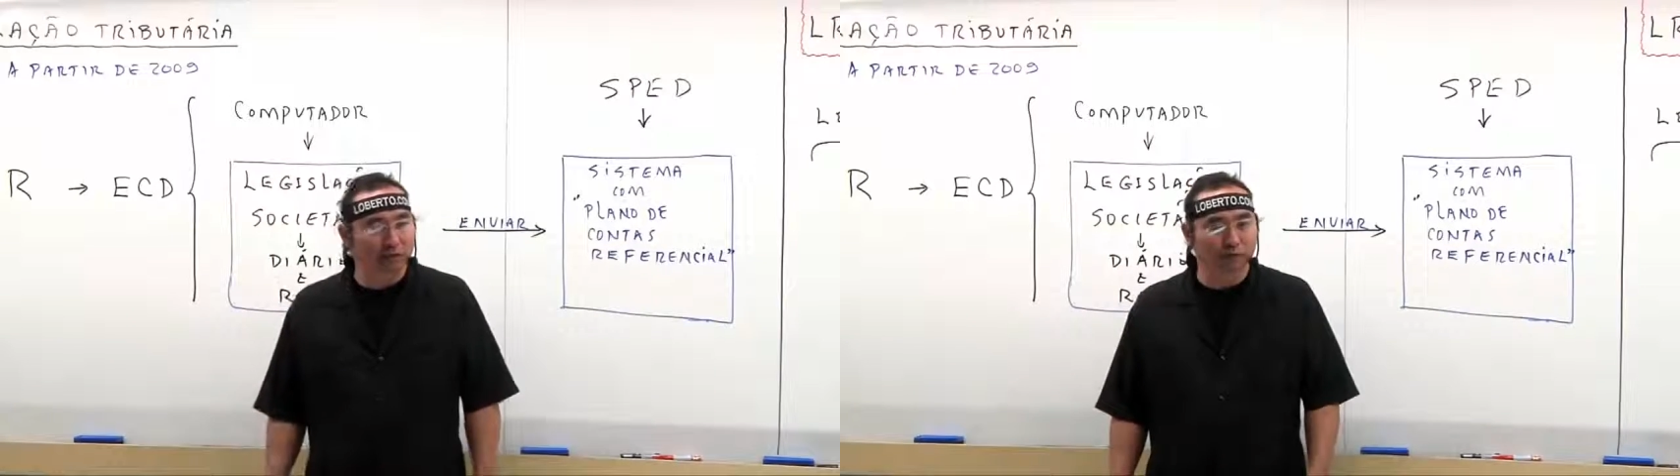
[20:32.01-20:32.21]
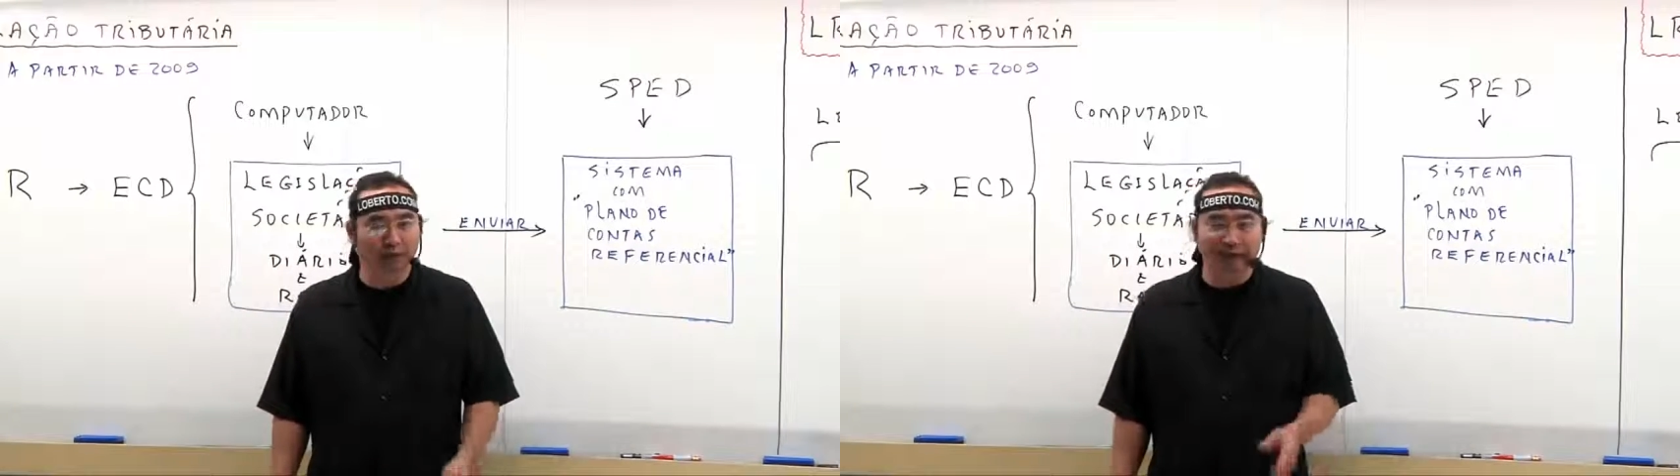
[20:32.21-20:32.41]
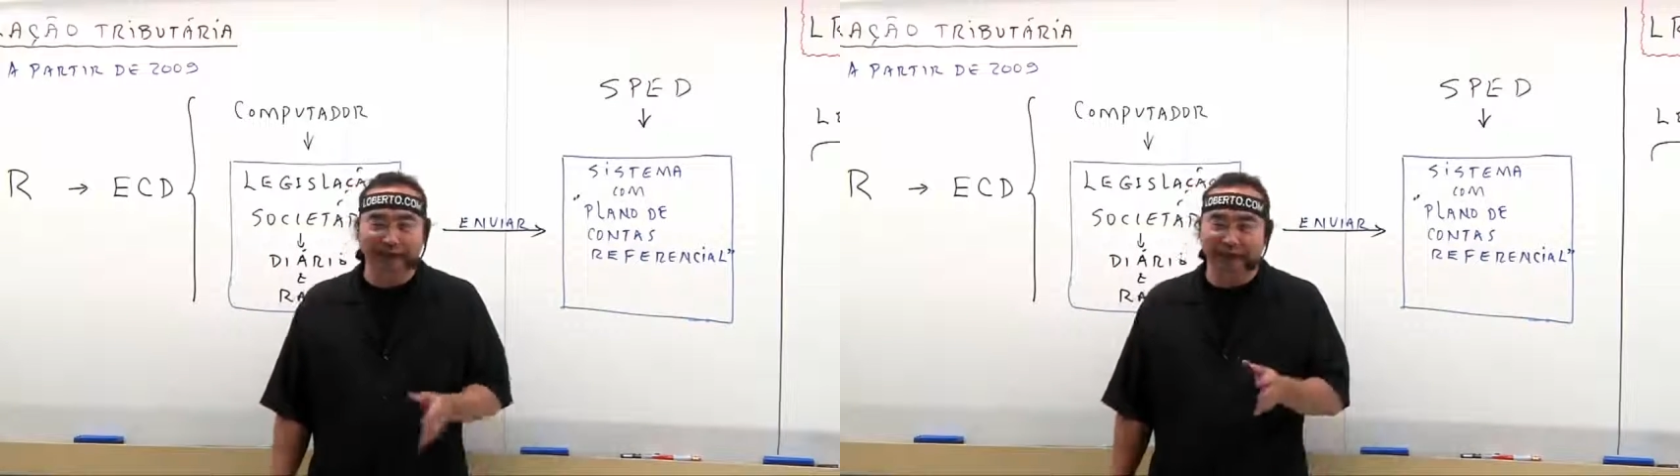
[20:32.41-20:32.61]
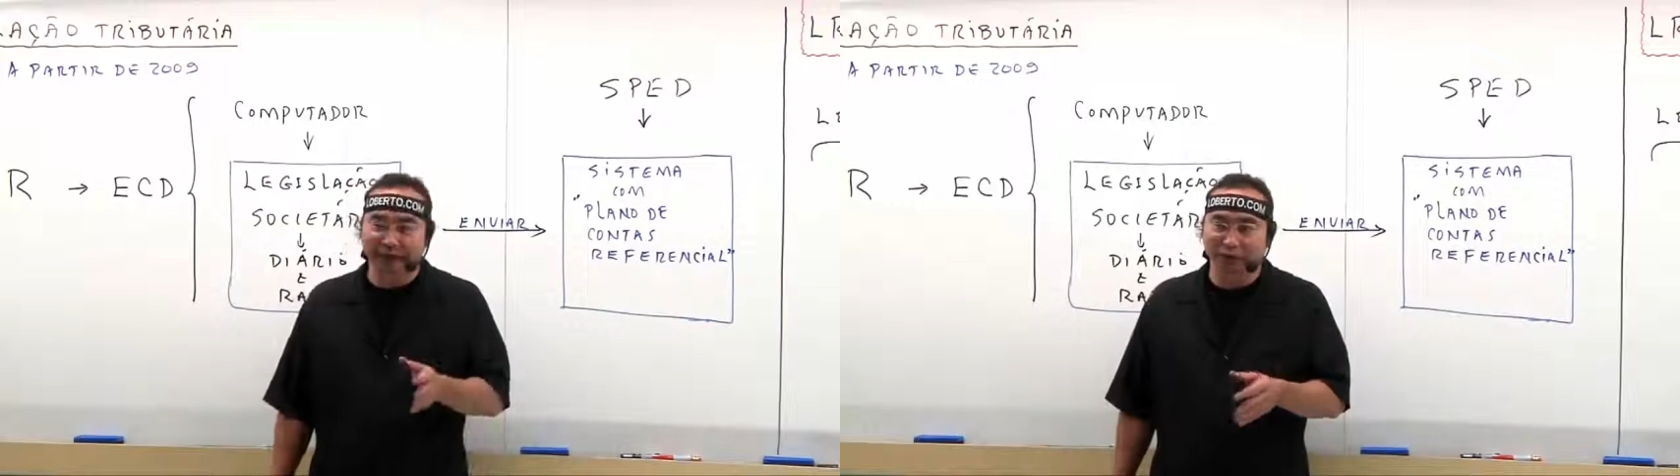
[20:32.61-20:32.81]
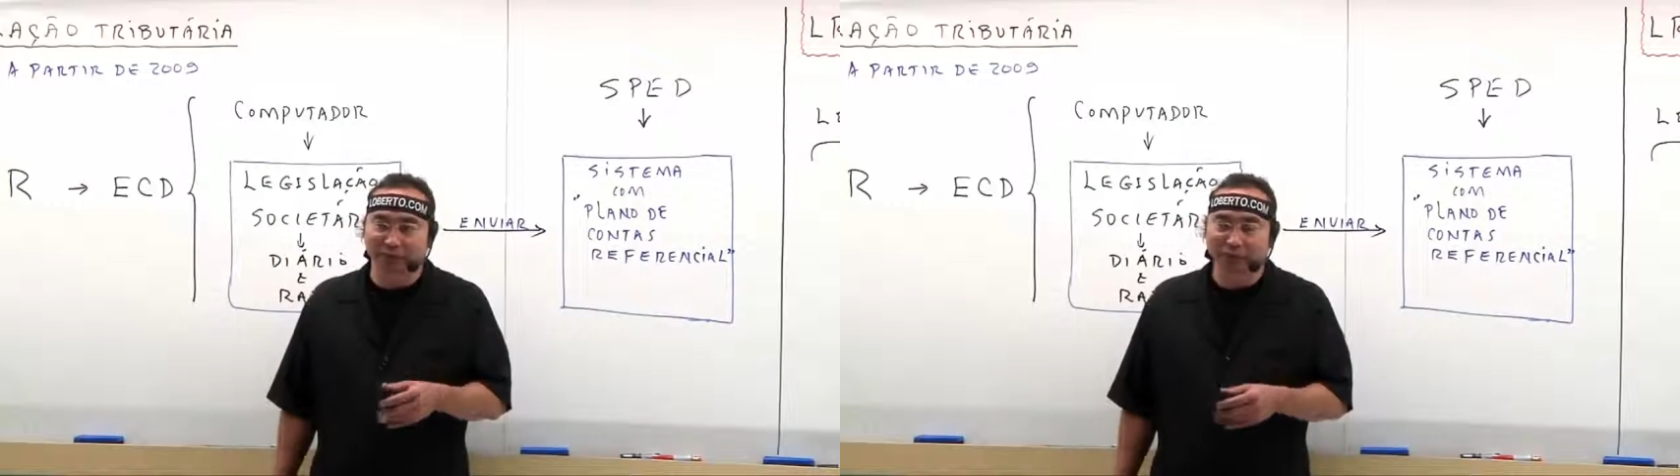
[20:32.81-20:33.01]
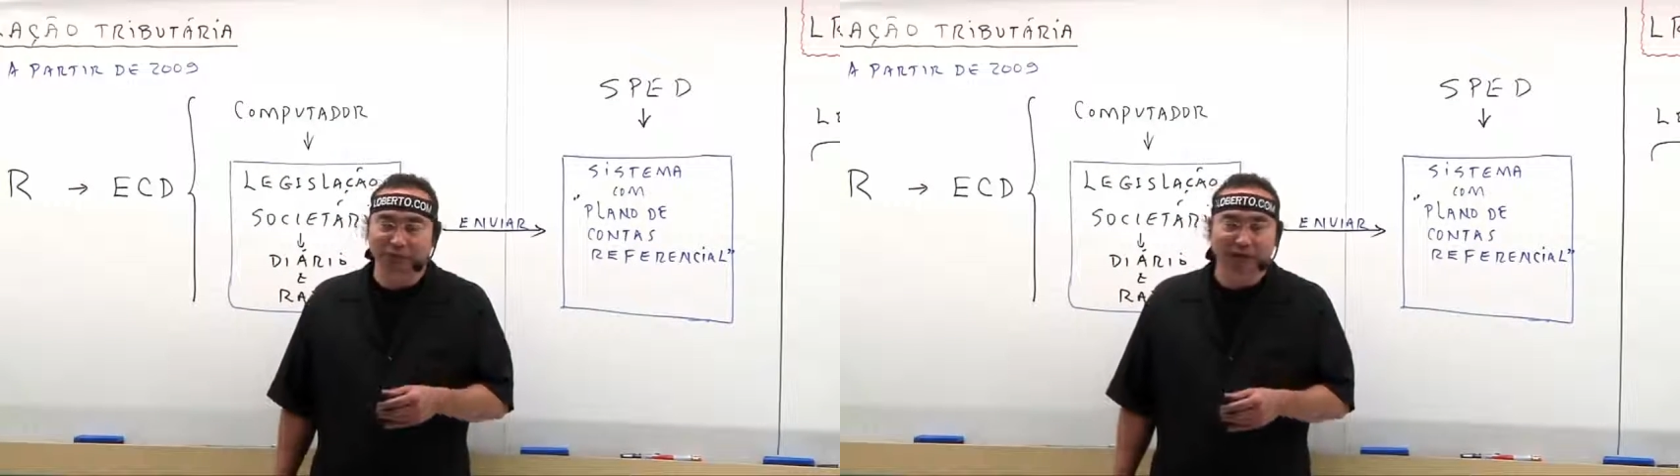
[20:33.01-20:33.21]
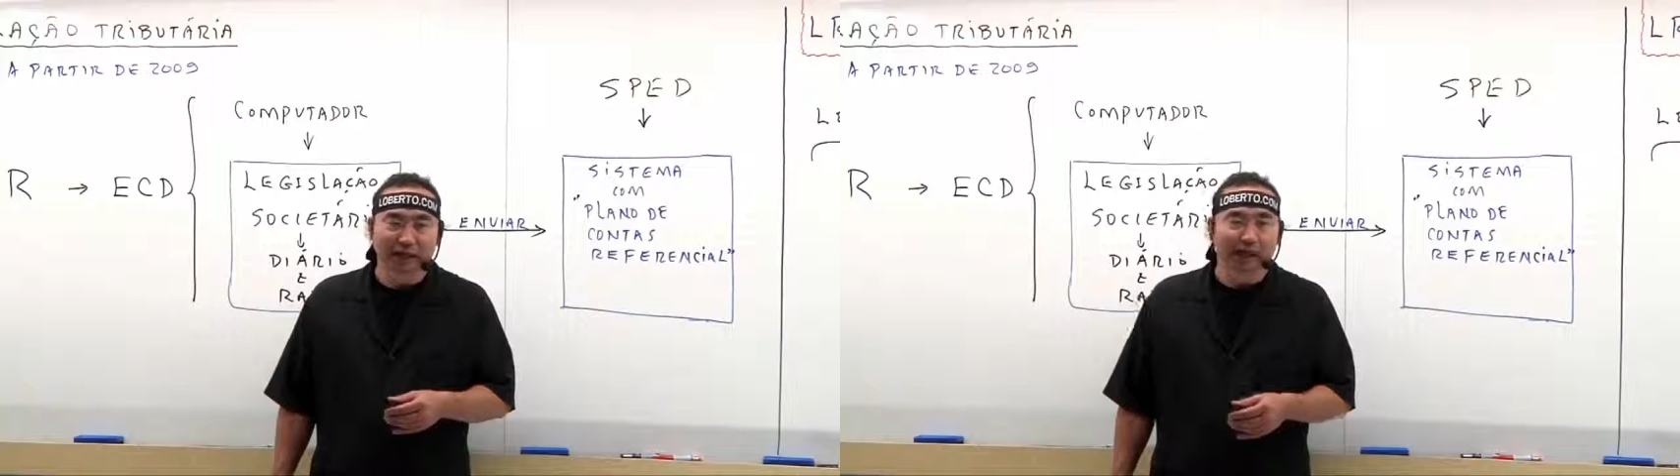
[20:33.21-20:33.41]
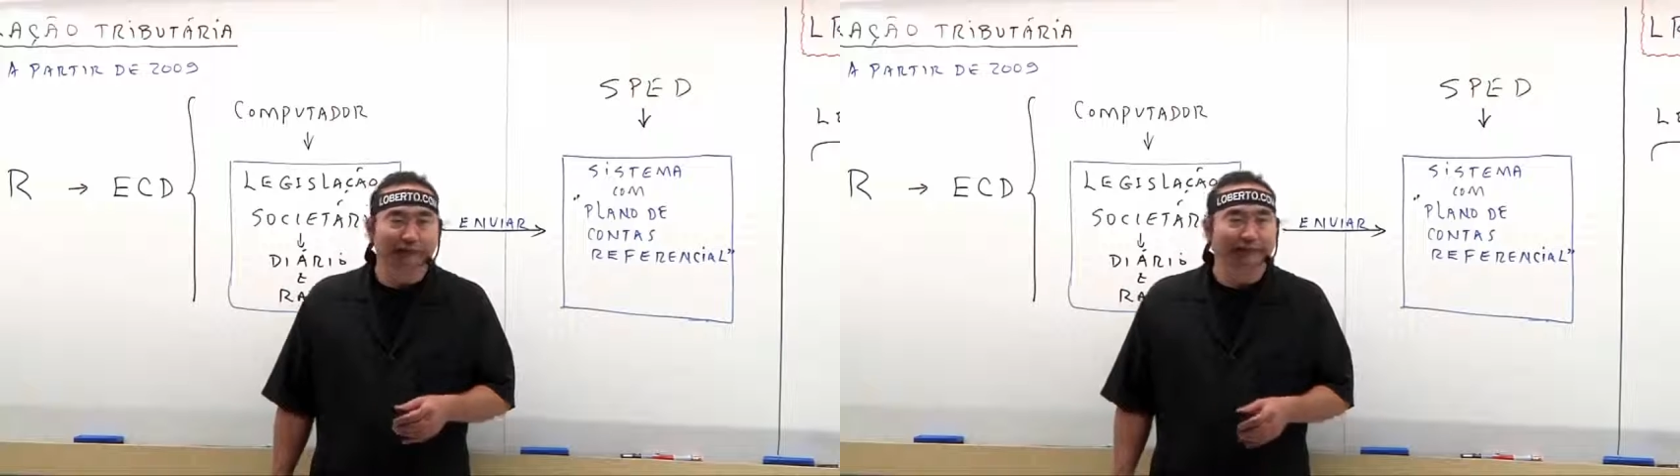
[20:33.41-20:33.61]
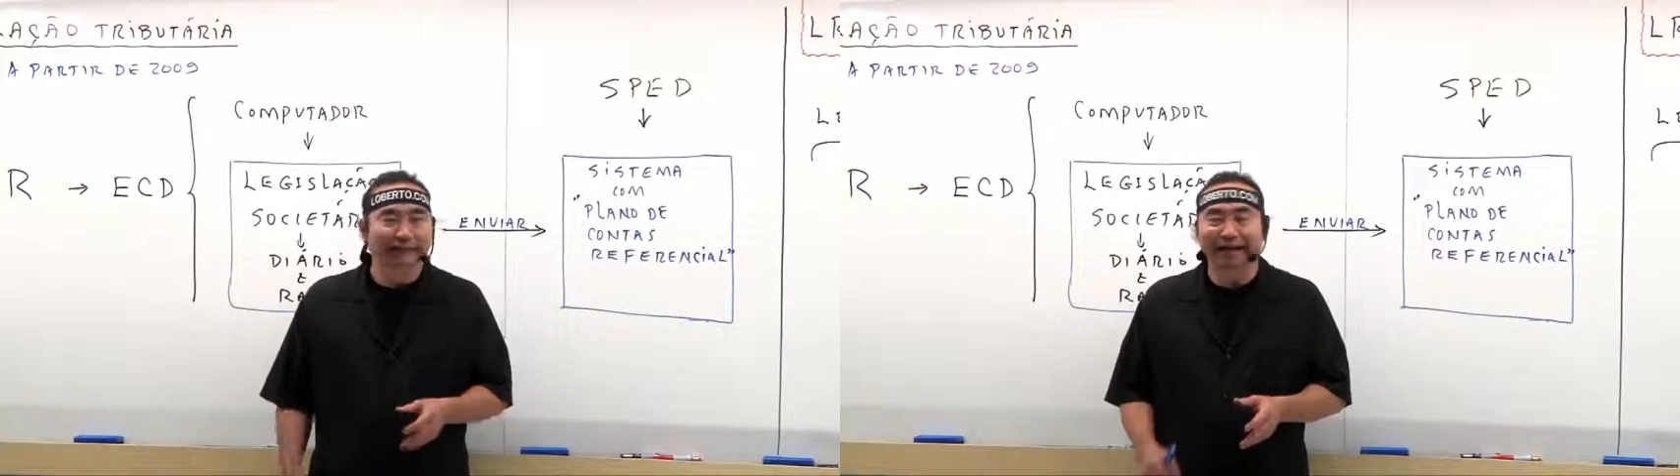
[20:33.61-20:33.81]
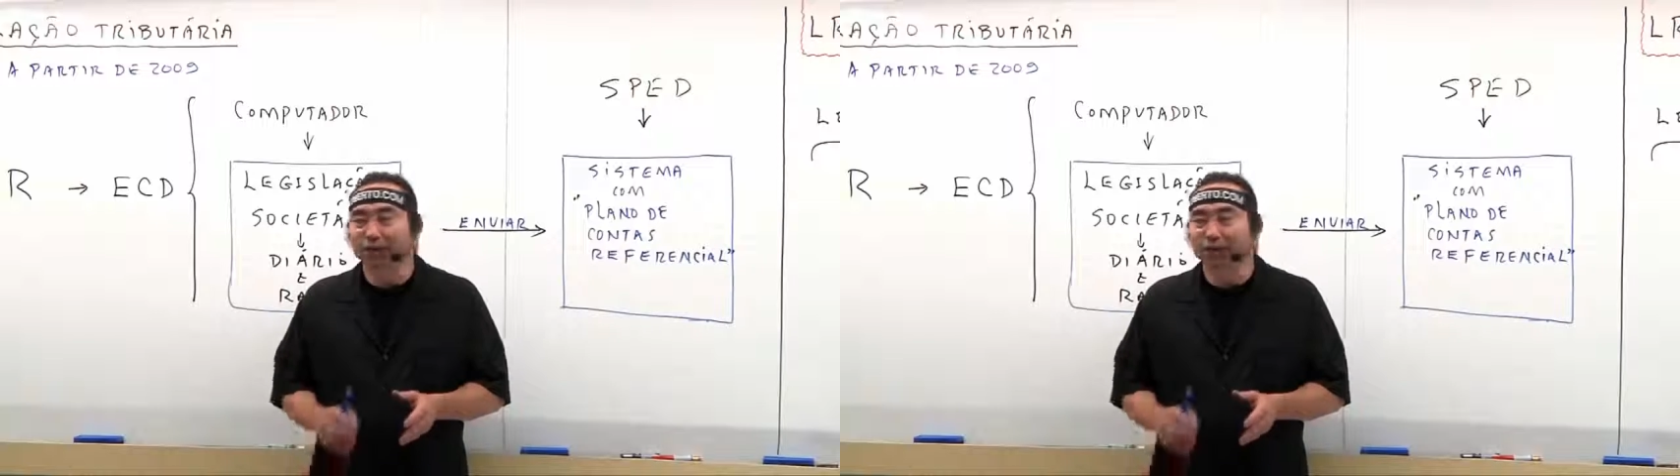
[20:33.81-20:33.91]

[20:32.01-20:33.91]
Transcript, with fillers: Foi criado na